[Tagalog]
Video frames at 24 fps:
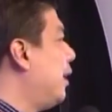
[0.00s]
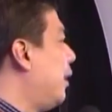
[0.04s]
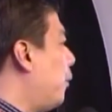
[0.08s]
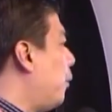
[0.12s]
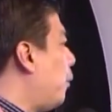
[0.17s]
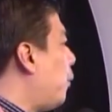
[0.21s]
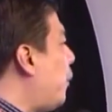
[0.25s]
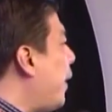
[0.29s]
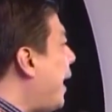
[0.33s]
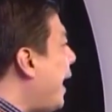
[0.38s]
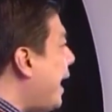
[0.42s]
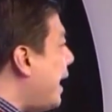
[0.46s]

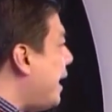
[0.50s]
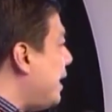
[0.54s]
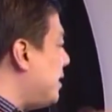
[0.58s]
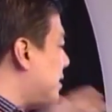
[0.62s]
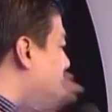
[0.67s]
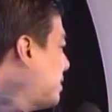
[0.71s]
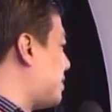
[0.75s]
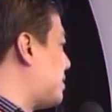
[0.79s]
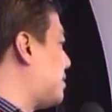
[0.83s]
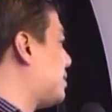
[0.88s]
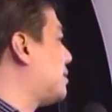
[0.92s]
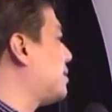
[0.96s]

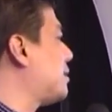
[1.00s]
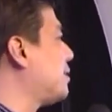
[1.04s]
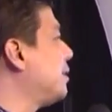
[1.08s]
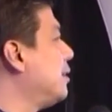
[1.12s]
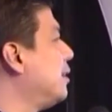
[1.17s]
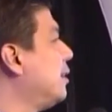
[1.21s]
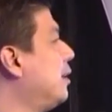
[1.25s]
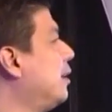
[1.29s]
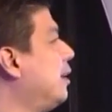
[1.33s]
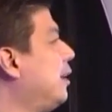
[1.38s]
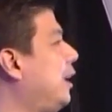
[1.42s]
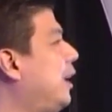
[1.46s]
race
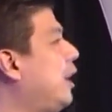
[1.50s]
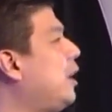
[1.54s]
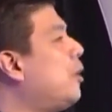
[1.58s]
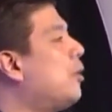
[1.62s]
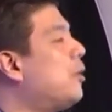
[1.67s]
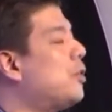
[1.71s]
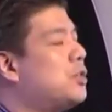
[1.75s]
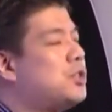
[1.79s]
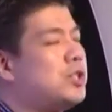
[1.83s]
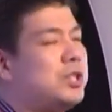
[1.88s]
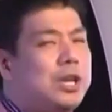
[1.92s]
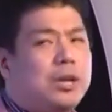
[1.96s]
he
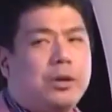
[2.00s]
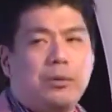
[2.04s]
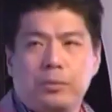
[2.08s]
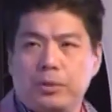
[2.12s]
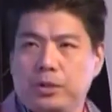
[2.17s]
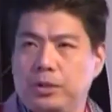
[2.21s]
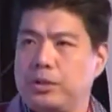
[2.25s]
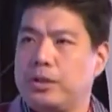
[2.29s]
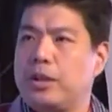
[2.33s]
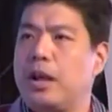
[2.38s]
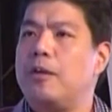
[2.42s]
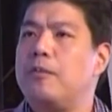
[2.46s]
or she
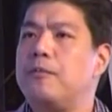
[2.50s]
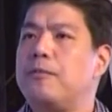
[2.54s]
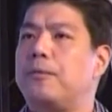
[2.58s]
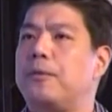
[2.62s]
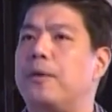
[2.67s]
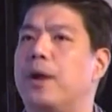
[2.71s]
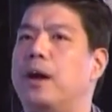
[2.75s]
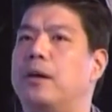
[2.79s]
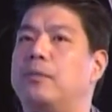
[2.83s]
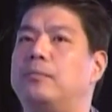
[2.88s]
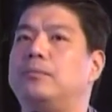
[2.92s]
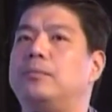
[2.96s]
would come
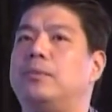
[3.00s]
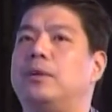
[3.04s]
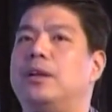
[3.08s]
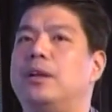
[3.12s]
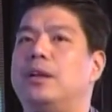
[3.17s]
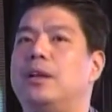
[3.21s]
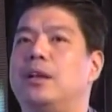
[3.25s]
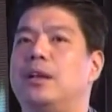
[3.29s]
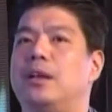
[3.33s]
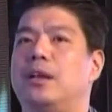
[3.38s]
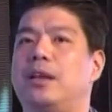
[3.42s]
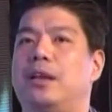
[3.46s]
from,
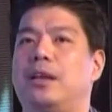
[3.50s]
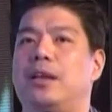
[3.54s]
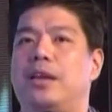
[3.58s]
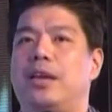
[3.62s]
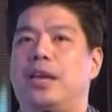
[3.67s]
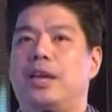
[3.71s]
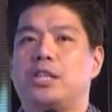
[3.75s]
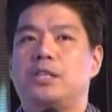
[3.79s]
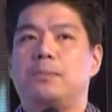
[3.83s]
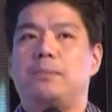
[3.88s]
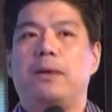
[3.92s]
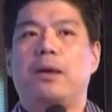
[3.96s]

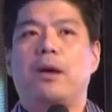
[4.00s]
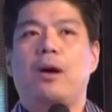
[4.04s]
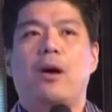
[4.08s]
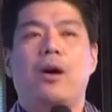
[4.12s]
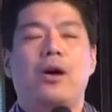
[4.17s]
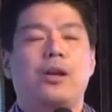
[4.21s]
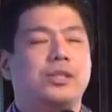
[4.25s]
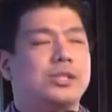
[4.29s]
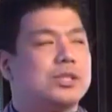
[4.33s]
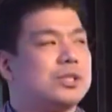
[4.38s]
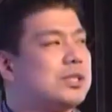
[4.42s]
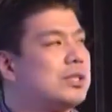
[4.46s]
is
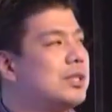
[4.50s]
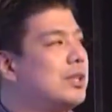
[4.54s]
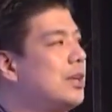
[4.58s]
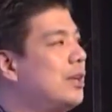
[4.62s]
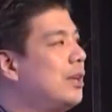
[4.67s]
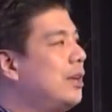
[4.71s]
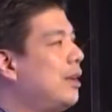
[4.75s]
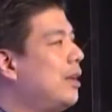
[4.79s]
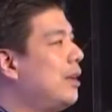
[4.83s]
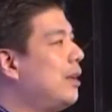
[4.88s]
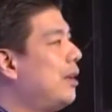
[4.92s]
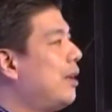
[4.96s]
because,
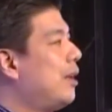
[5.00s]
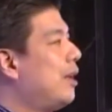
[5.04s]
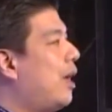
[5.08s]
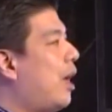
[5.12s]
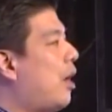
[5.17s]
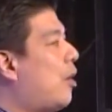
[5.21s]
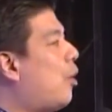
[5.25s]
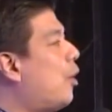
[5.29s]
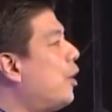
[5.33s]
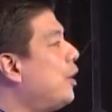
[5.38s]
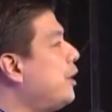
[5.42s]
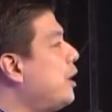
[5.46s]

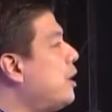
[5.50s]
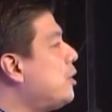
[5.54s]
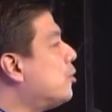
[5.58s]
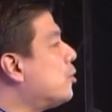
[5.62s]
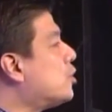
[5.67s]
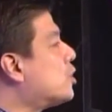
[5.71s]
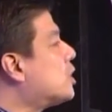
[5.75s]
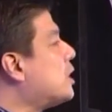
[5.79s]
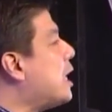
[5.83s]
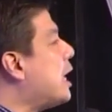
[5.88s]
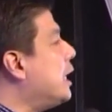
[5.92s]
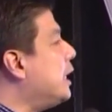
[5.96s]
according to
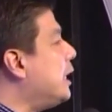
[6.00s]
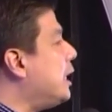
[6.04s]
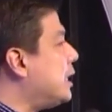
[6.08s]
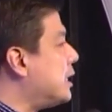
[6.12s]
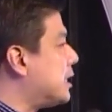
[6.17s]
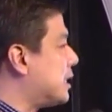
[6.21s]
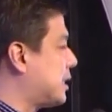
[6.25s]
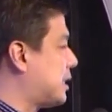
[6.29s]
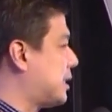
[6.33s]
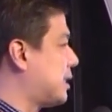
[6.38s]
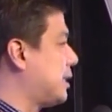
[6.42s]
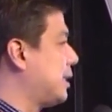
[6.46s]

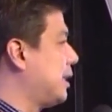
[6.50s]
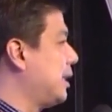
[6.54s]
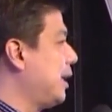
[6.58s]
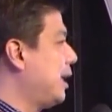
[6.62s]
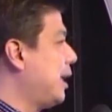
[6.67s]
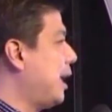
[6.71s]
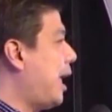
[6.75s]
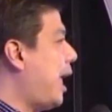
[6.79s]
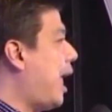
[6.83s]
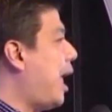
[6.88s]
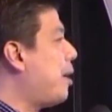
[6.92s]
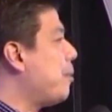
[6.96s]
studies,
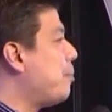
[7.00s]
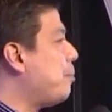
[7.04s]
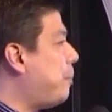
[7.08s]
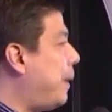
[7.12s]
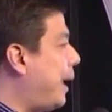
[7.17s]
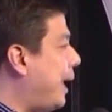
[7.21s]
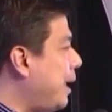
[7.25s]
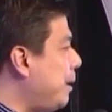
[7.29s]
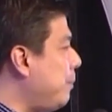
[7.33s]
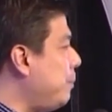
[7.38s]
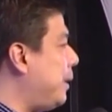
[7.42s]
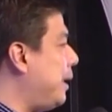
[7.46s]
ang
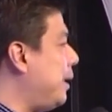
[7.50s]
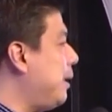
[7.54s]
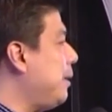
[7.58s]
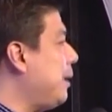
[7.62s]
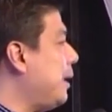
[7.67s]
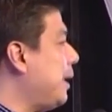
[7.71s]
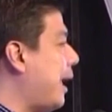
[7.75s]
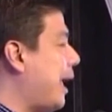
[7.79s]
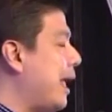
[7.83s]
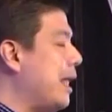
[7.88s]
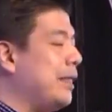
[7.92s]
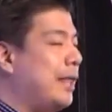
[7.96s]
baby,
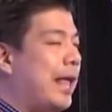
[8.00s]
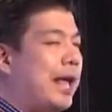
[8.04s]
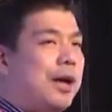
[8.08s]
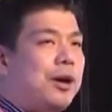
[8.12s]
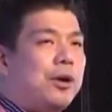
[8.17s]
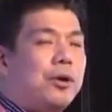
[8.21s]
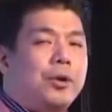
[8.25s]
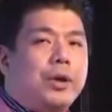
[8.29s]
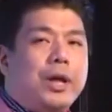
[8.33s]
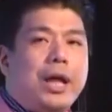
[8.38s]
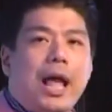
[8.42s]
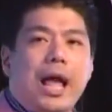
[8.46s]
kay
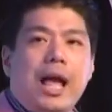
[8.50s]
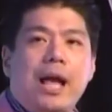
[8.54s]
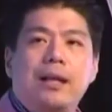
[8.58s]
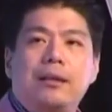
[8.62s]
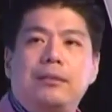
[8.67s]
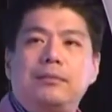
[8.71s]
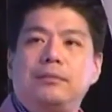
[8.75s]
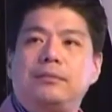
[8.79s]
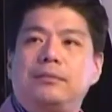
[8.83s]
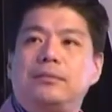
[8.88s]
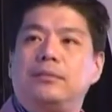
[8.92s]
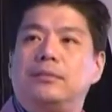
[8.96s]
negro
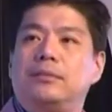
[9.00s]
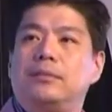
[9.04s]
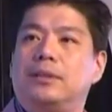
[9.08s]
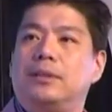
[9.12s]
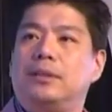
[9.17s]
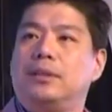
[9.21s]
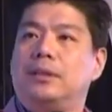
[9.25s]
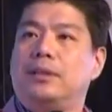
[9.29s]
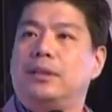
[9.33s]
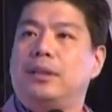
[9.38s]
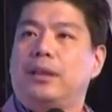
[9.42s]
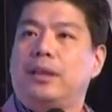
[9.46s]
yan,
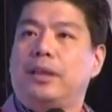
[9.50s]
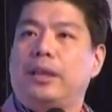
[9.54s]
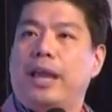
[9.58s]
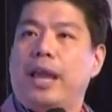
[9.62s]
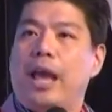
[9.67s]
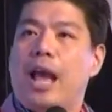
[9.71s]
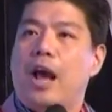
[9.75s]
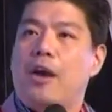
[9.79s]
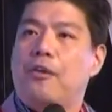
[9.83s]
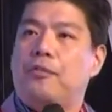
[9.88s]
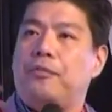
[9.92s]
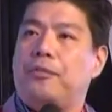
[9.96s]
kay
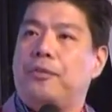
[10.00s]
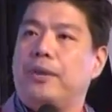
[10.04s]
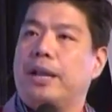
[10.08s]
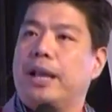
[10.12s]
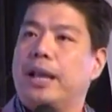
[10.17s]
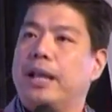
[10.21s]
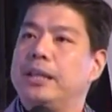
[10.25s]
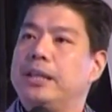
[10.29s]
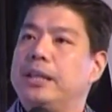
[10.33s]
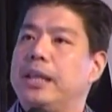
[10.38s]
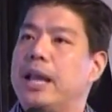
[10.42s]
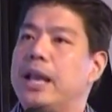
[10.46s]

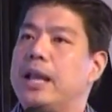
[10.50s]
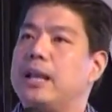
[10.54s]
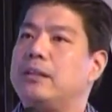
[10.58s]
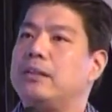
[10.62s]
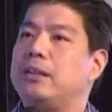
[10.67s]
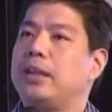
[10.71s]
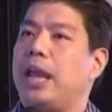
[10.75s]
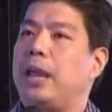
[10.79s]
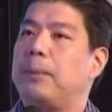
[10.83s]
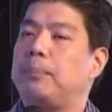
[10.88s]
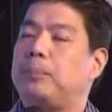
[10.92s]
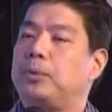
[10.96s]
African yan,
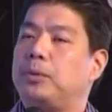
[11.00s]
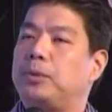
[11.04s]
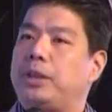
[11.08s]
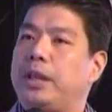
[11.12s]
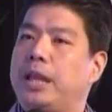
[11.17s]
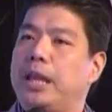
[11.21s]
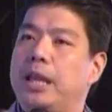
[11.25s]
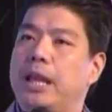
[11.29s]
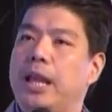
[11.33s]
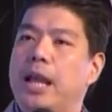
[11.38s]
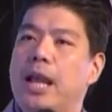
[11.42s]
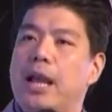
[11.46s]
kay
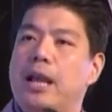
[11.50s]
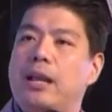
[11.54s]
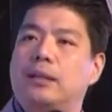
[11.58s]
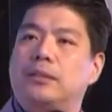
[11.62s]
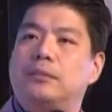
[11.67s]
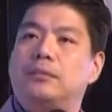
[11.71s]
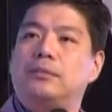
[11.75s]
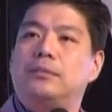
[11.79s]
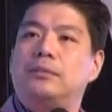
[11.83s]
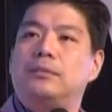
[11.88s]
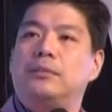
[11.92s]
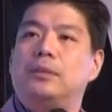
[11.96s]
puti
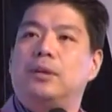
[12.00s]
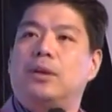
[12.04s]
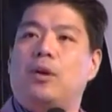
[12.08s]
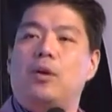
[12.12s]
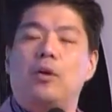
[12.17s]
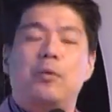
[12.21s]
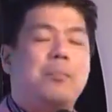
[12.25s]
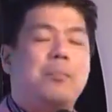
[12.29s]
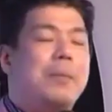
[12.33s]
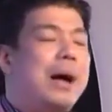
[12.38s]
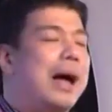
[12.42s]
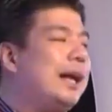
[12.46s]
yan,
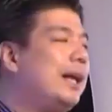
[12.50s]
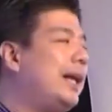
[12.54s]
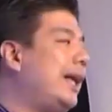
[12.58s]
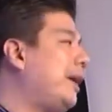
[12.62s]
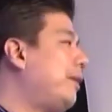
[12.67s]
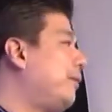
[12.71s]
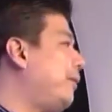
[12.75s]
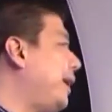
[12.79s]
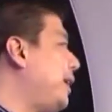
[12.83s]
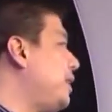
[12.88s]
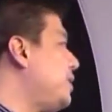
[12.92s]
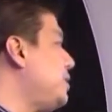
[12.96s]
ko Malay
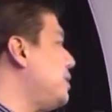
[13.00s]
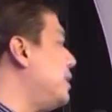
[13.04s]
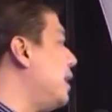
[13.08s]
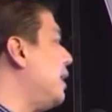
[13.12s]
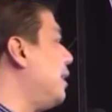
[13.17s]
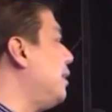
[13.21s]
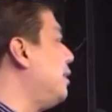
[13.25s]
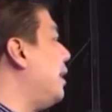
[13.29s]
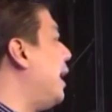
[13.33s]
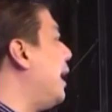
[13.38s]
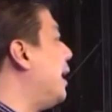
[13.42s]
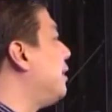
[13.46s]
race
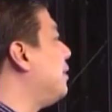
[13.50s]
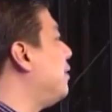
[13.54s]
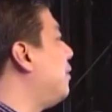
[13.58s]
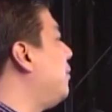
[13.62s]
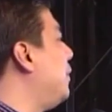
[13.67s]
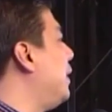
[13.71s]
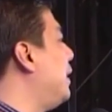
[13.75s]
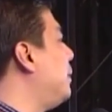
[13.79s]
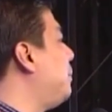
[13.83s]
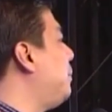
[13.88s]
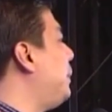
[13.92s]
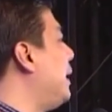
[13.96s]
like the
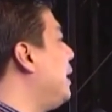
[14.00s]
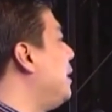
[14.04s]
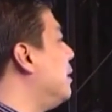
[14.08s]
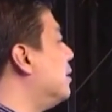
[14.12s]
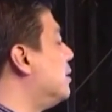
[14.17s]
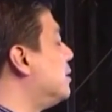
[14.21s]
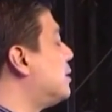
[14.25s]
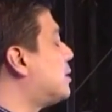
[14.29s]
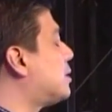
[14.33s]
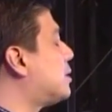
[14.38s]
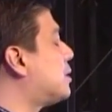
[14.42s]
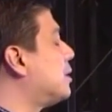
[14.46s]

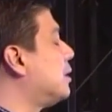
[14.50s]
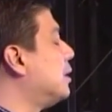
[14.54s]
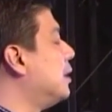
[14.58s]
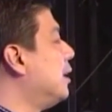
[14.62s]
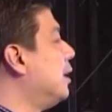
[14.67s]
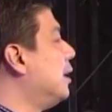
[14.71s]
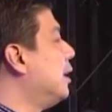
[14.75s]
Filipinos,